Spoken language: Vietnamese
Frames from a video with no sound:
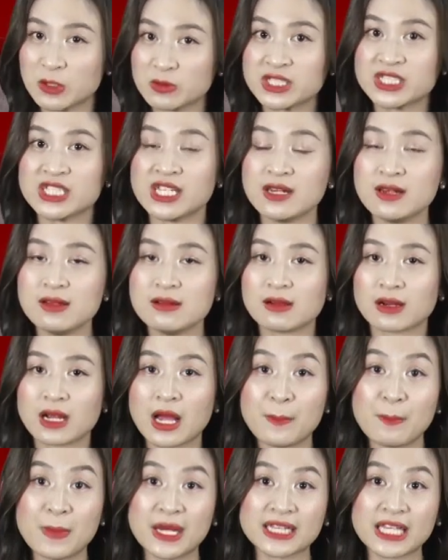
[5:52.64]
tiêu chiến lược
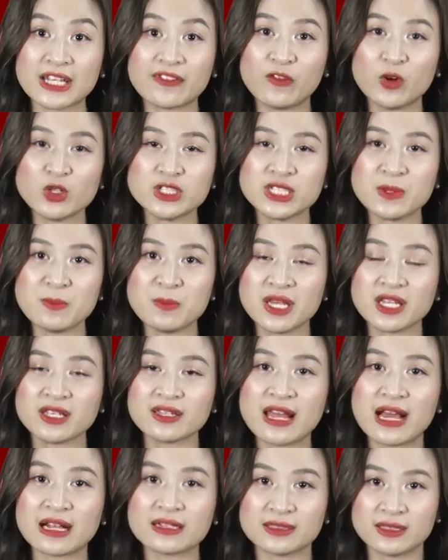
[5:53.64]
mà thành phố Hồ Chí
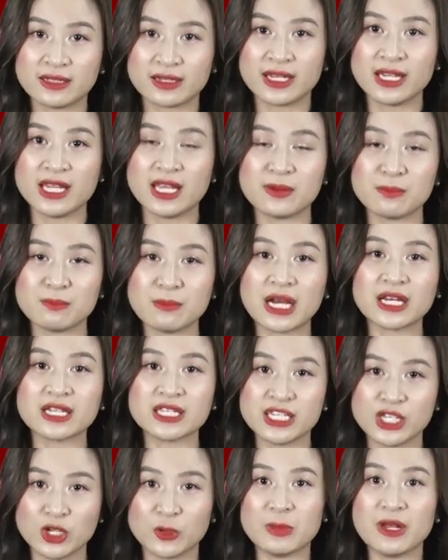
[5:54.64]
Minh đang thực hiện
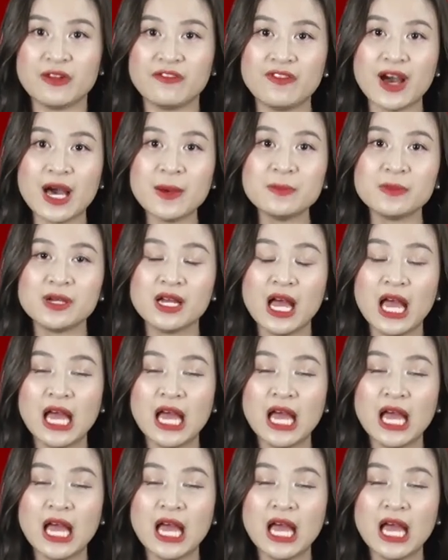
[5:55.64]
bằng nhiều biện pháp.